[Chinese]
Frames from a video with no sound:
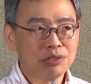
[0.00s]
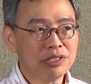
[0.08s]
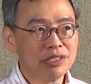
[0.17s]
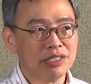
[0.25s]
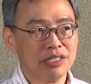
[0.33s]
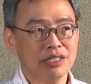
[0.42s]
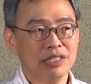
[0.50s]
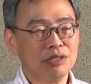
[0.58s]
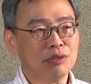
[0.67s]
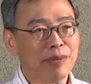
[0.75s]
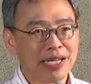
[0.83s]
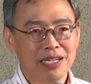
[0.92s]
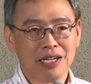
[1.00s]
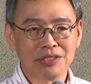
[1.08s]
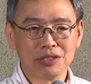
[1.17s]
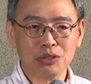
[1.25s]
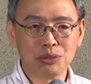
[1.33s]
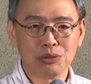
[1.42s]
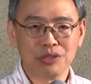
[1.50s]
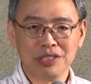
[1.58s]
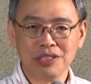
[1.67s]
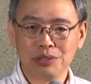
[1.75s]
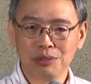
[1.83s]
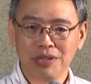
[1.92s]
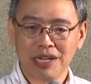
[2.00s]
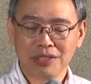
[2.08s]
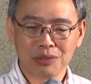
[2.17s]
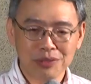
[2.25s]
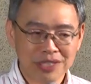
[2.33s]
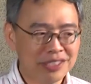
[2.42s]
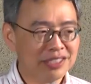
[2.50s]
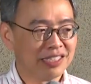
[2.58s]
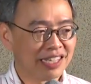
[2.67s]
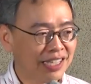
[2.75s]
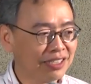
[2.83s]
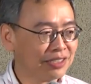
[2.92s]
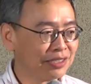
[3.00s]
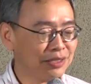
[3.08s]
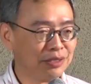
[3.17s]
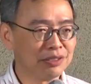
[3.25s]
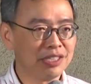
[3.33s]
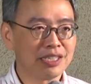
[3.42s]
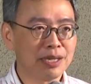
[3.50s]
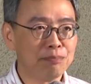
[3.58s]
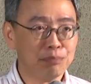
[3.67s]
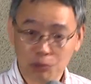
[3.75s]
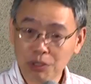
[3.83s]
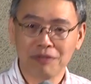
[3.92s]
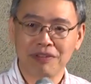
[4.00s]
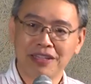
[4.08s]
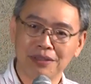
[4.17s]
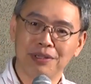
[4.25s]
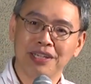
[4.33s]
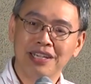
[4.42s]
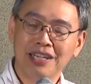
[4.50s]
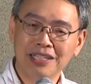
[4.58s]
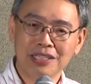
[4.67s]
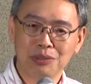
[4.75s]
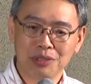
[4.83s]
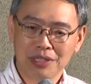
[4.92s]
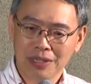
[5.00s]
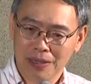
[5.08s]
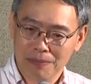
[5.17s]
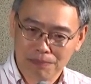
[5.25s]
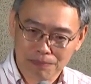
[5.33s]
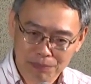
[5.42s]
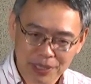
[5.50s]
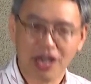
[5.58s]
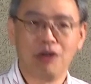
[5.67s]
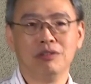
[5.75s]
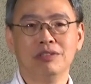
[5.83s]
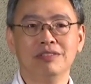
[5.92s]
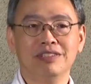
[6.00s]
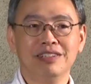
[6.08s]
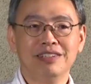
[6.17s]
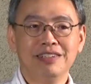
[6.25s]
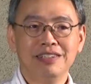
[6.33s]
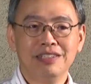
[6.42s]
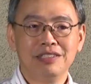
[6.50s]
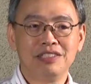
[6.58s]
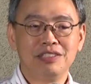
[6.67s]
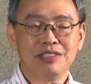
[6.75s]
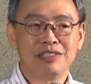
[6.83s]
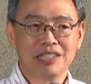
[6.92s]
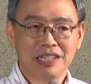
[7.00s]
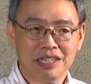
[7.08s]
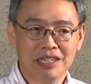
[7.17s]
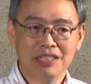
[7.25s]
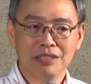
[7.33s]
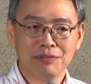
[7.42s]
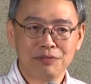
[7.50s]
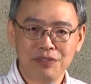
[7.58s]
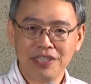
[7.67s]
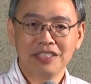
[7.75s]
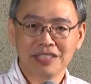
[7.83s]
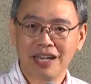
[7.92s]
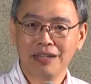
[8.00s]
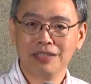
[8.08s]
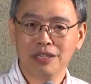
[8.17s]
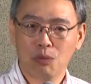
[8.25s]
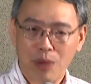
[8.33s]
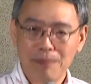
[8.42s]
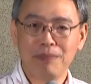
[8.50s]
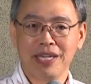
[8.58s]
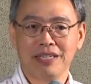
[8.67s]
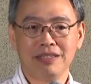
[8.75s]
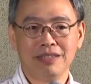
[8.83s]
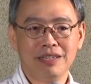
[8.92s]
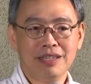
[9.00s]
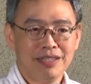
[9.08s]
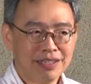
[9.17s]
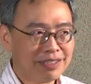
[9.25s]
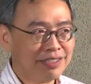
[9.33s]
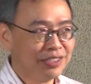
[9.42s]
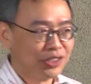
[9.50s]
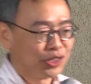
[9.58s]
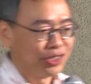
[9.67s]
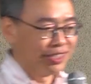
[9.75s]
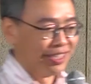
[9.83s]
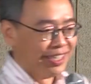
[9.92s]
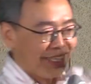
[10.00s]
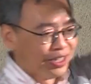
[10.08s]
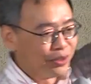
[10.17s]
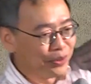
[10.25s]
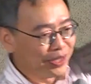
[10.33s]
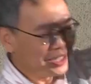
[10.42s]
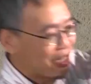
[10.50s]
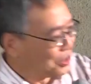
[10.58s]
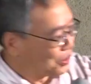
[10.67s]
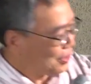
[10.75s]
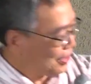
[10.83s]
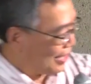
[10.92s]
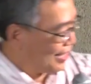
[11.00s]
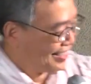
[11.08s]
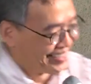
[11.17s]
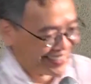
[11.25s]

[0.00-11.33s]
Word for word: 庸置疑的，因为每个老师都是数学系出来的，数学系的人看到这个东西应该不会反对，而且觉得很妙，整合的非常的完美。可是问题就是，